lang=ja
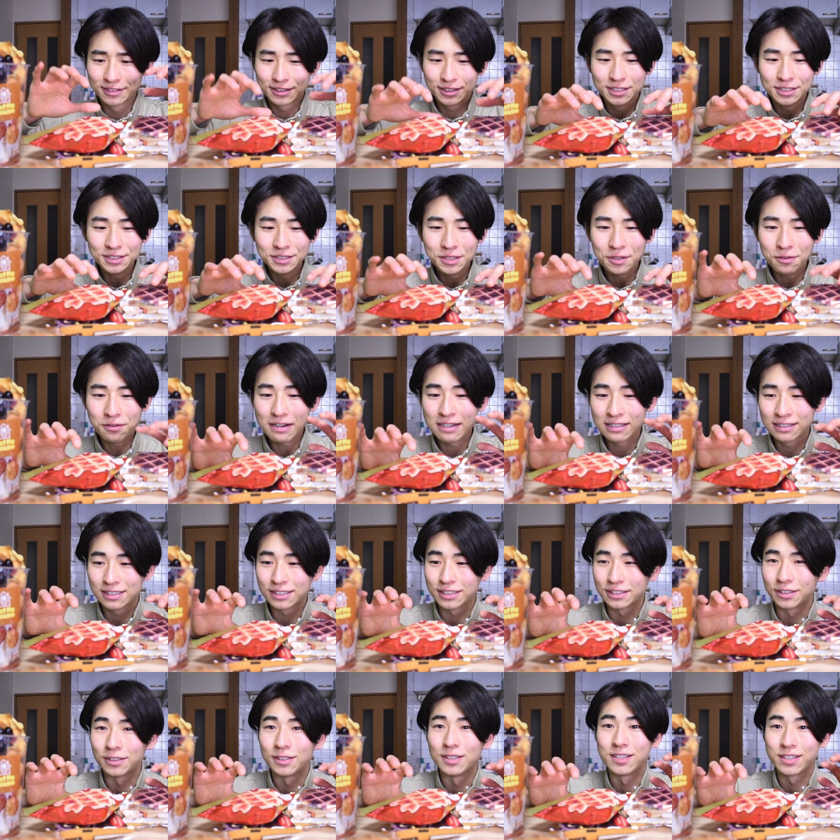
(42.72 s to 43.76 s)
普通の
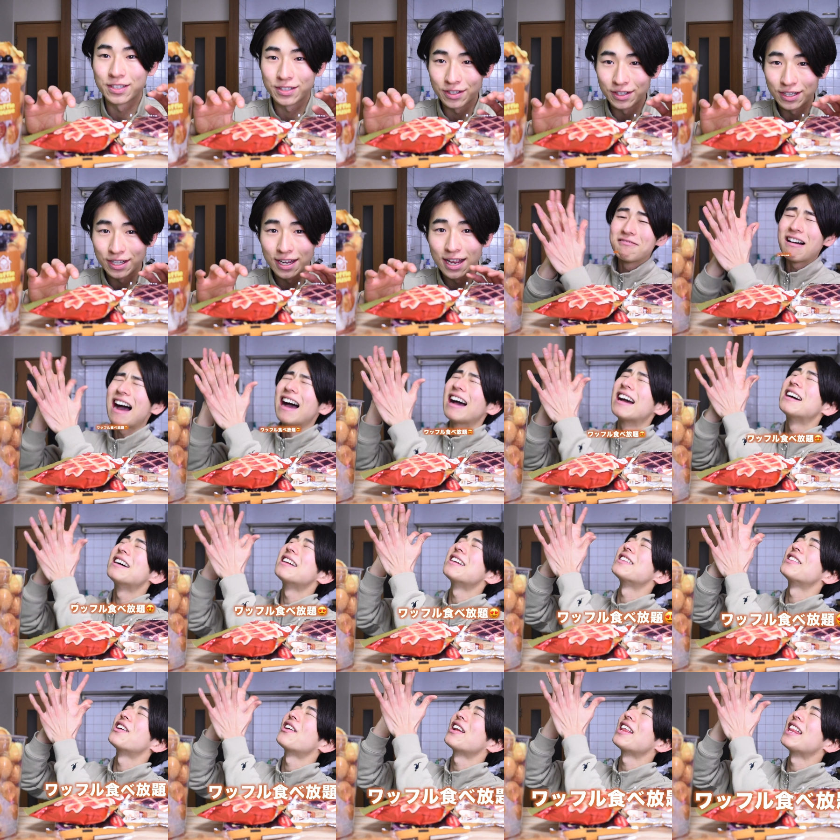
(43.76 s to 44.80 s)
ワッフルと一緒に
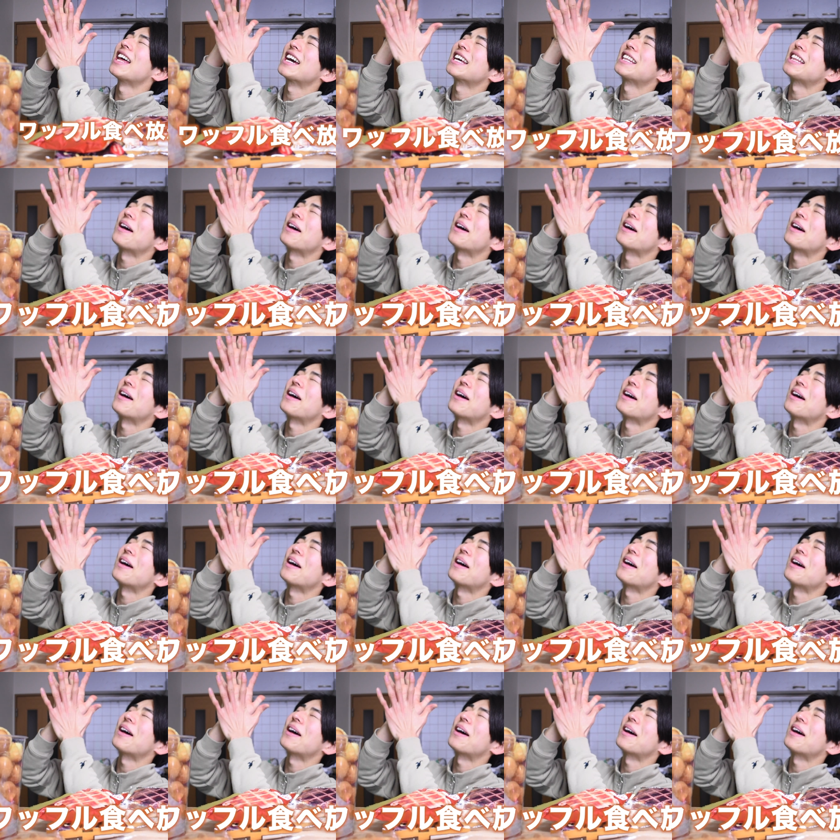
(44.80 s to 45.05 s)
ワッフルどれだけ